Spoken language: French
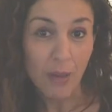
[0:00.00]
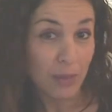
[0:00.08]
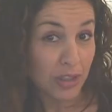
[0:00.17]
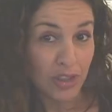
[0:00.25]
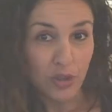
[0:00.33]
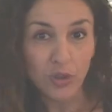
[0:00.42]

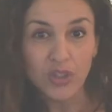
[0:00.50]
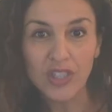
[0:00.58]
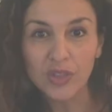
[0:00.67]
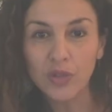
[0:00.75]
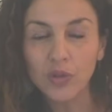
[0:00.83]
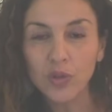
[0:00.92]
à partir de
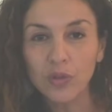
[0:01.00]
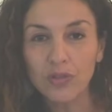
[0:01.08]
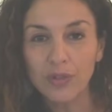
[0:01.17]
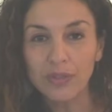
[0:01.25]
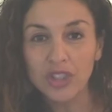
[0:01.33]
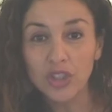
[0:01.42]
16 ans de
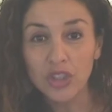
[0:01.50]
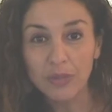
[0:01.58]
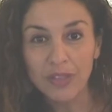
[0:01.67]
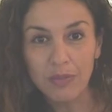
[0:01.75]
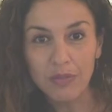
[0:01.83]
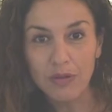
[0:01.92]
trouver un petit
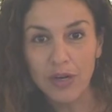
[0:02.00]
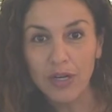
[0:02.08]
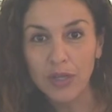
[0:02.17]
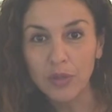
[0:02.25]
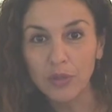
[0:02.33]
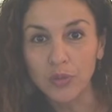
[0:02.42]
job
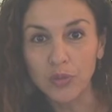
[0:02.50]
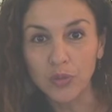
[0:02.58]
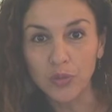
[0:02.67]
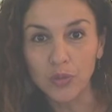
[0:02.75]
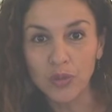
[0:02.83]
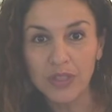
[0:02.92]
d'appoint
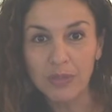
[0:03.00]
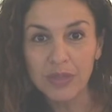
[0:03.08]
ou,